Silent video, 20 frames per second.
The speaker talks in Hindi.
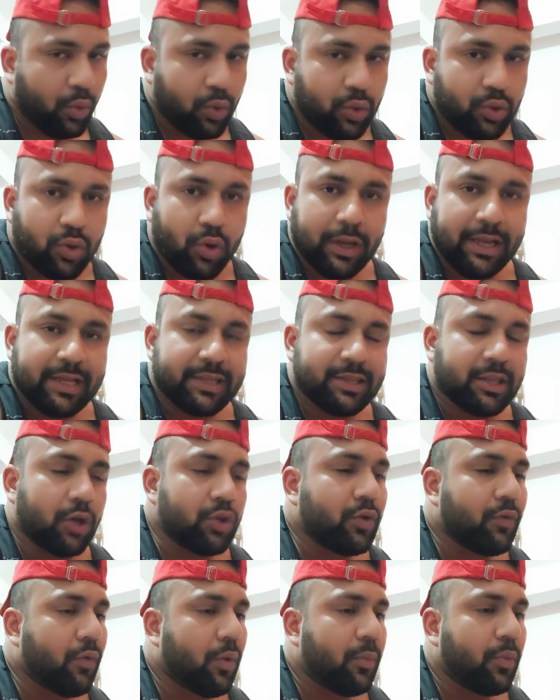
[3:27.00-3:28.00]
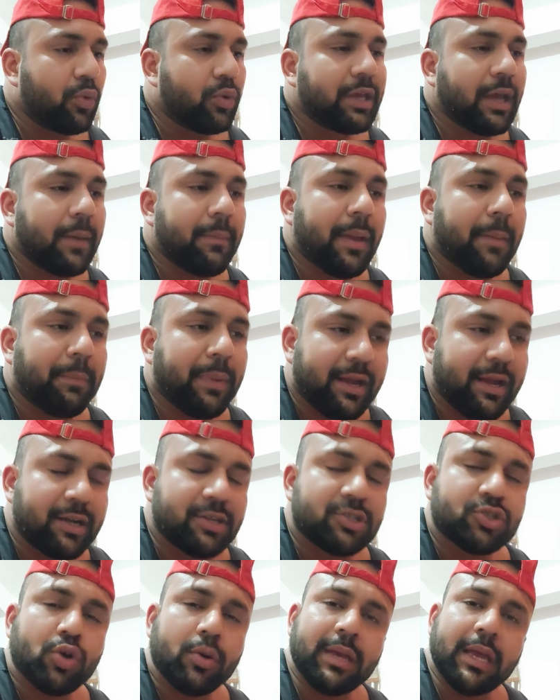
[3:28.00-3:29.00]
उनको लिखता हूँ तो वो उनके मैं
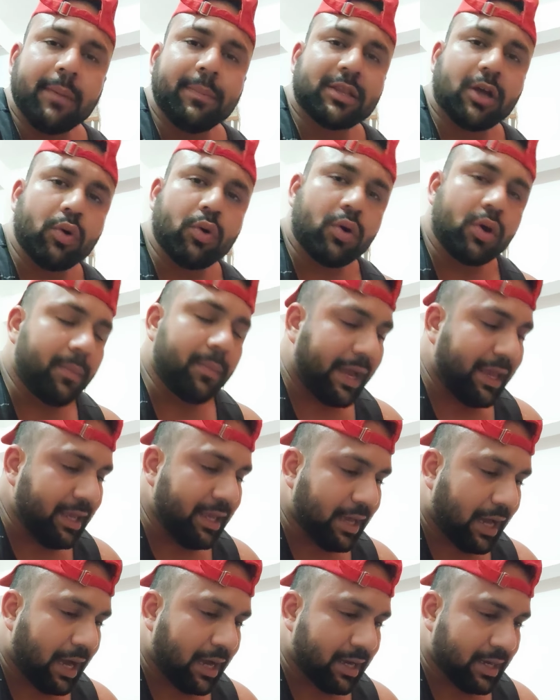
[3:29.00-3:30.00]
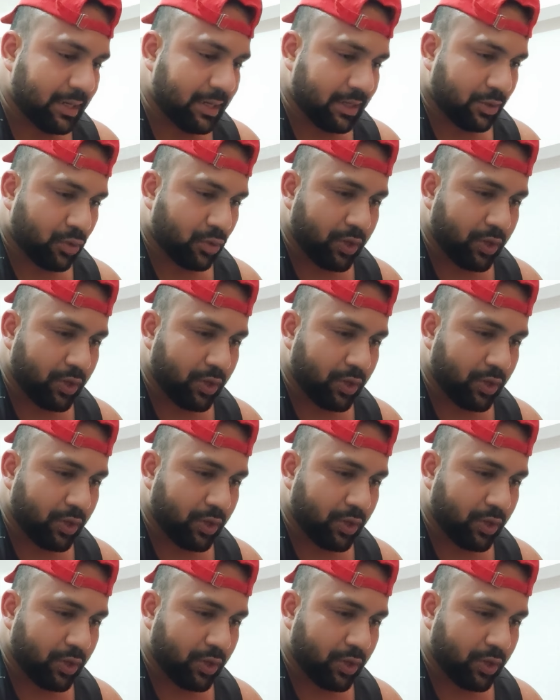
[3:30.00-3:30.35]
पेरेंट्स को भी यही बताऊंगा कि भाई अगर